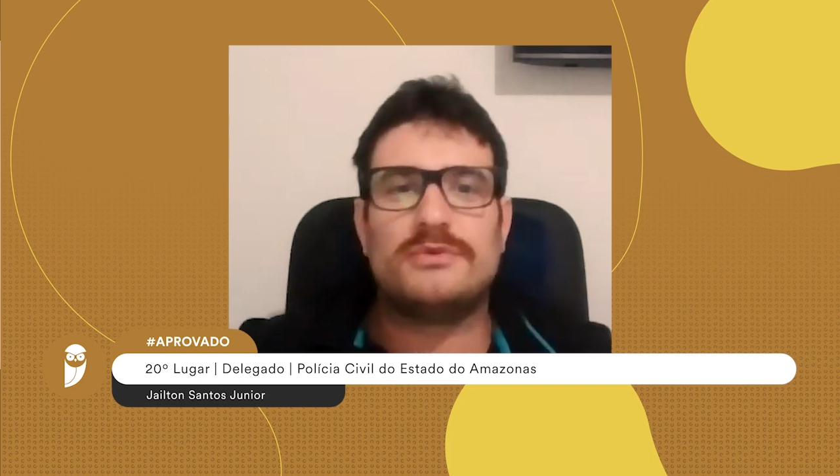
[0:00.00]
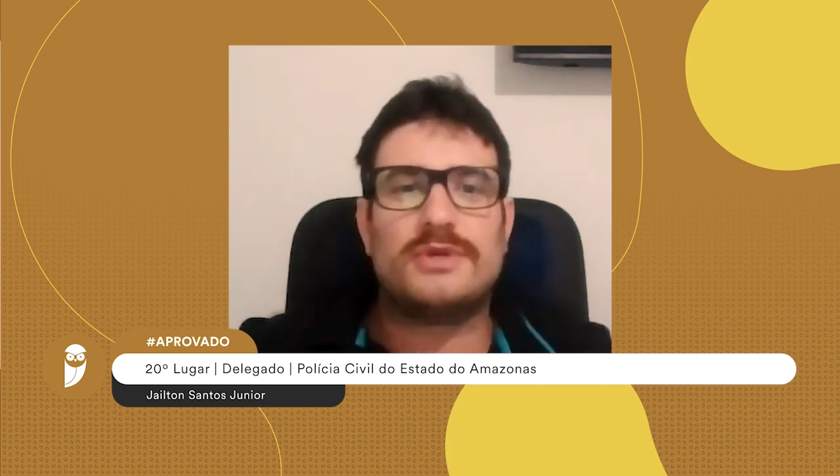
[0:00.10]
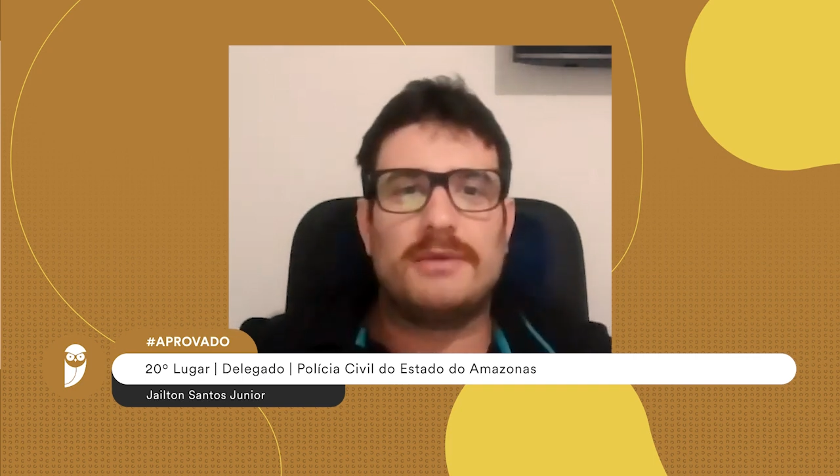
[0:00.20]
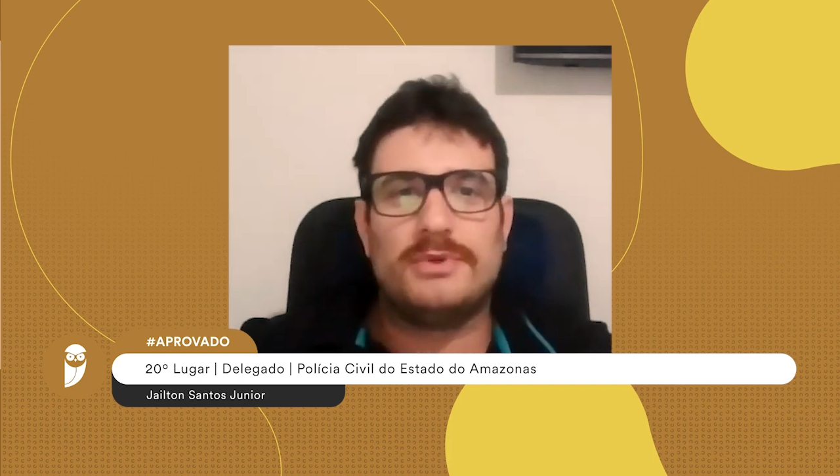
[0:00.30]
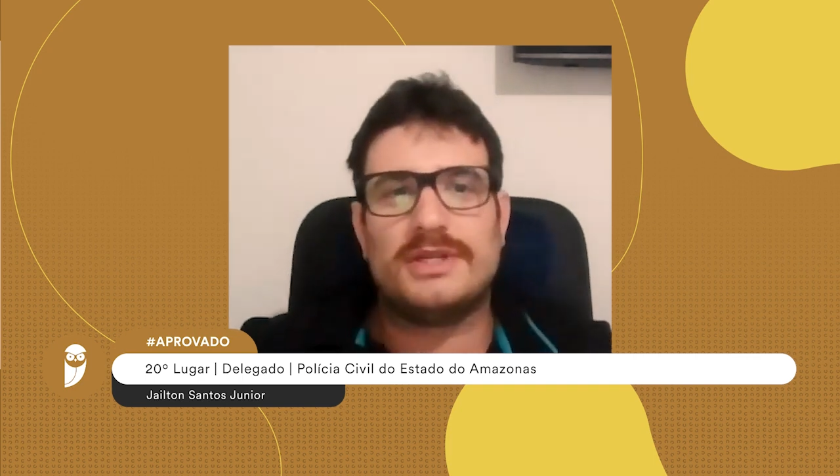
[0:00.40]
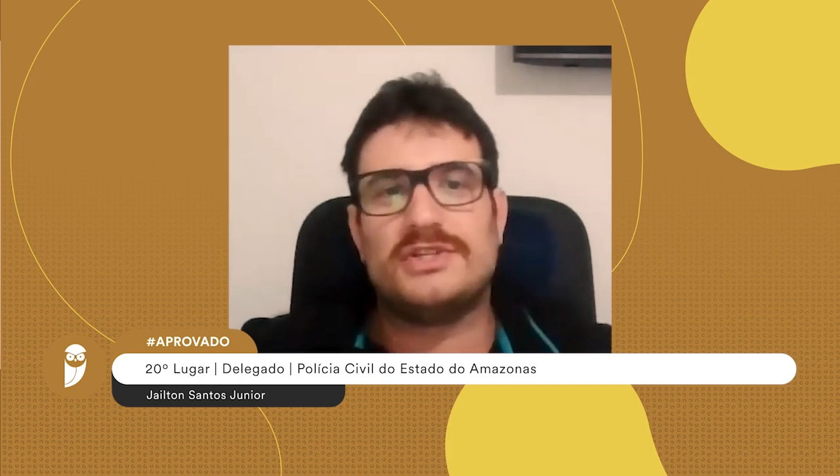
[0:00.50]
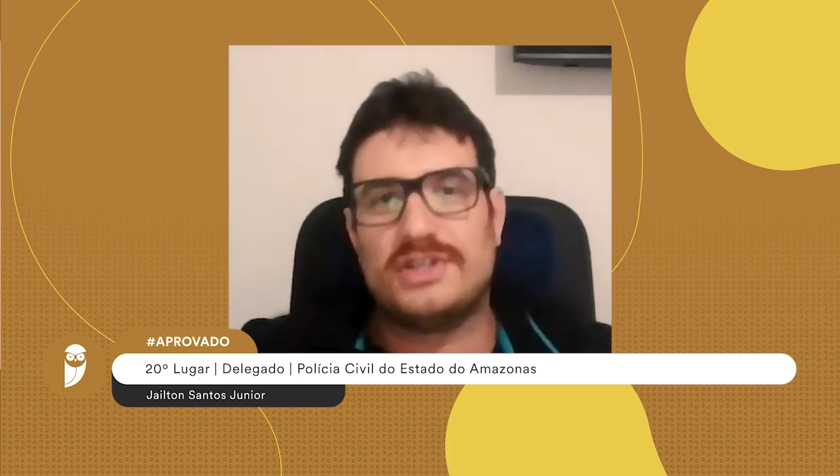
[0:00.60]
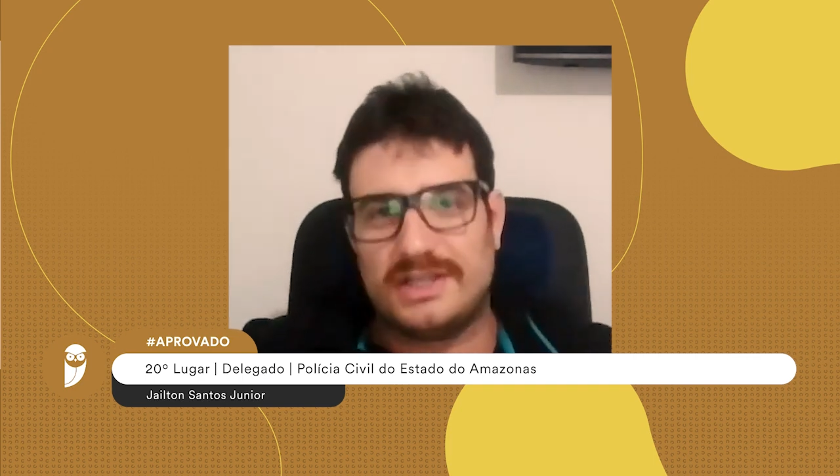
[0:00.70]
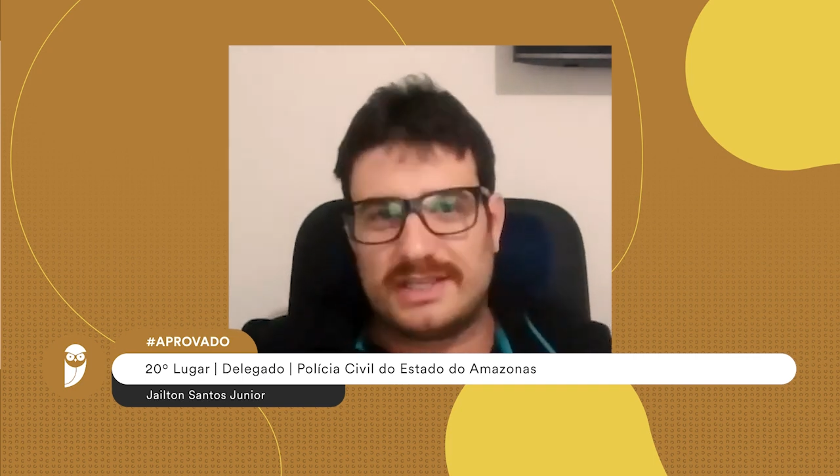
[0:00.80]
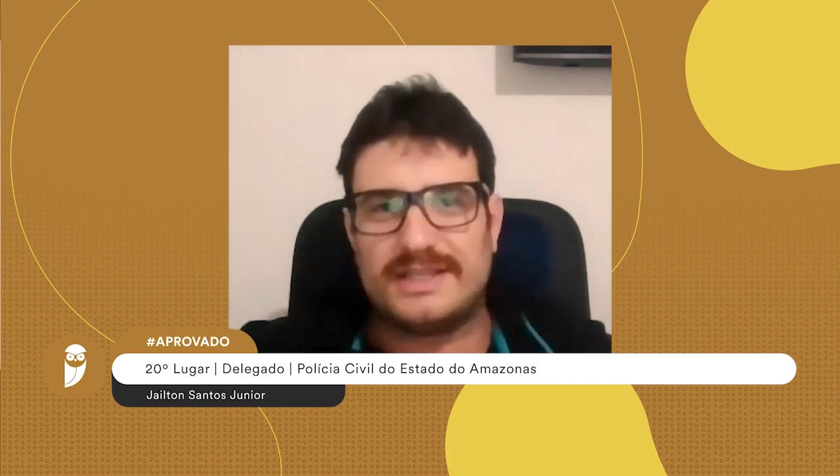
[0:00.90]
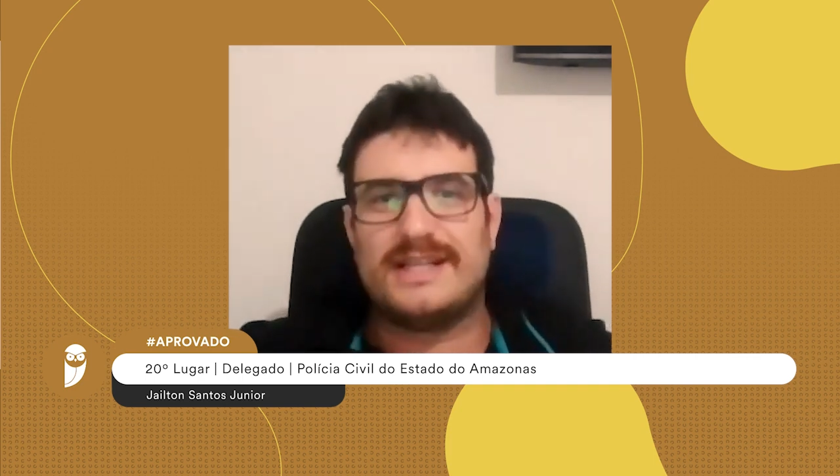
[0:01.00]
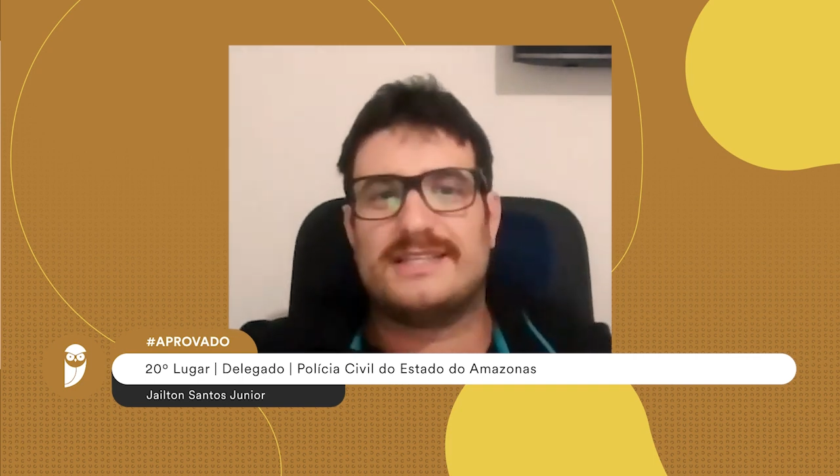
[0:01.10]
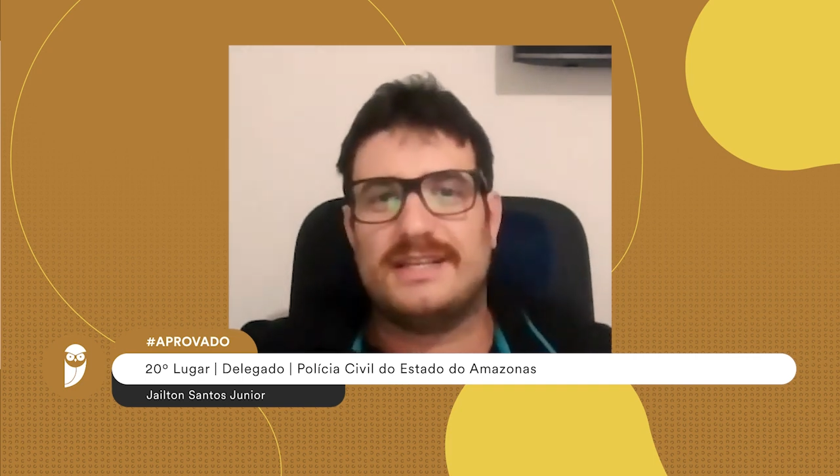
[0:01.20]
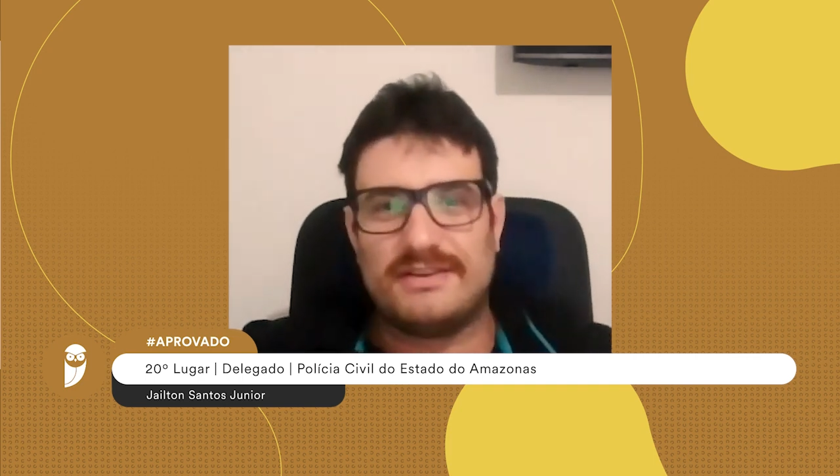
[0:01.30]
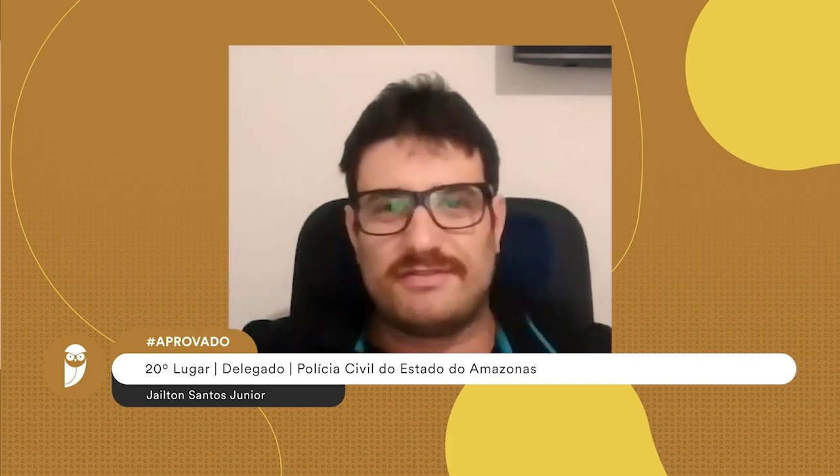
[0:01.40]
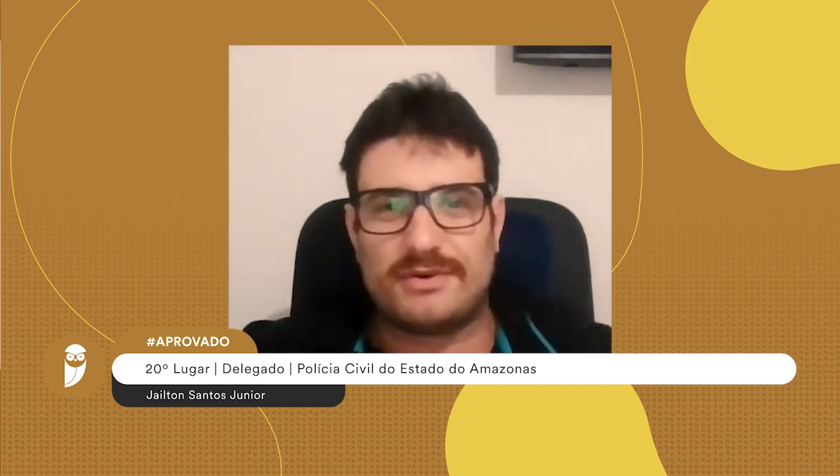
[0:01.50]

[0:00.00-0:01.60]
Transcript: do que muita gente que está lá saindo da